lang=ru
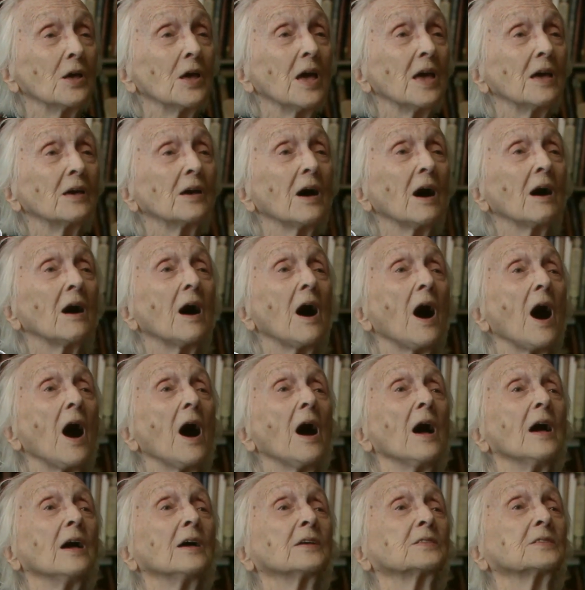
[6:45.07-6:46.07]
А, а
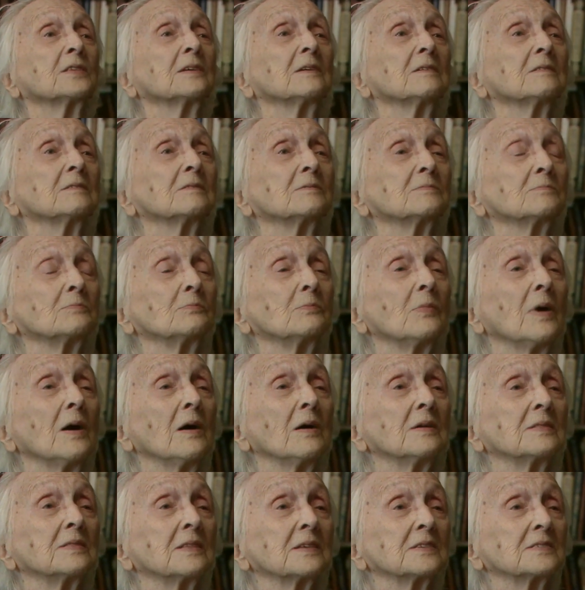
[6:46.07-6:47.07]
это
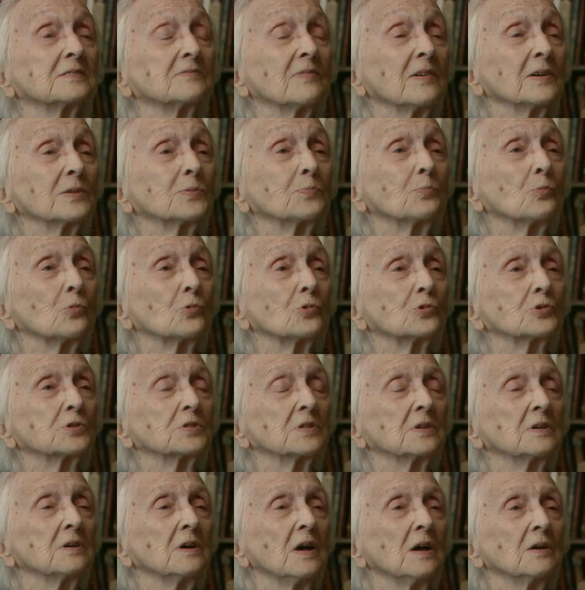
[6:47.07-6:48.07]
назвать
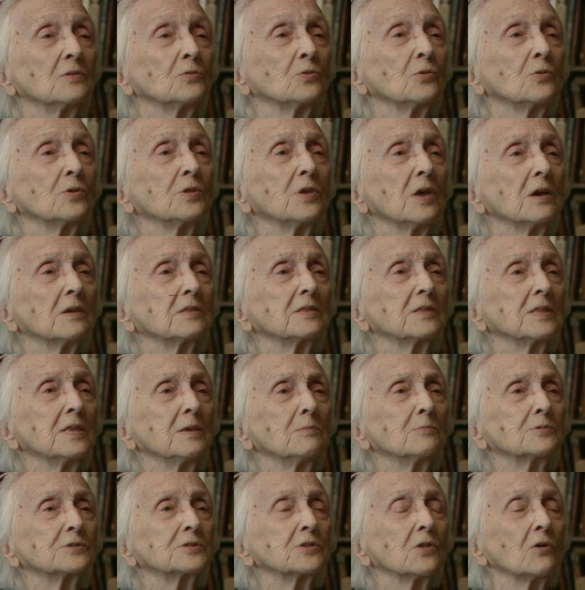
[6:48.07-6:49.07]
можно, но не
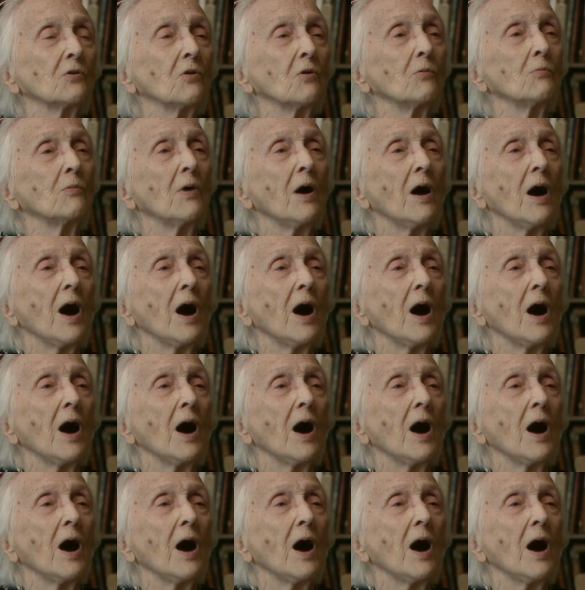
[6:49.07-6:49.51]
одним словом,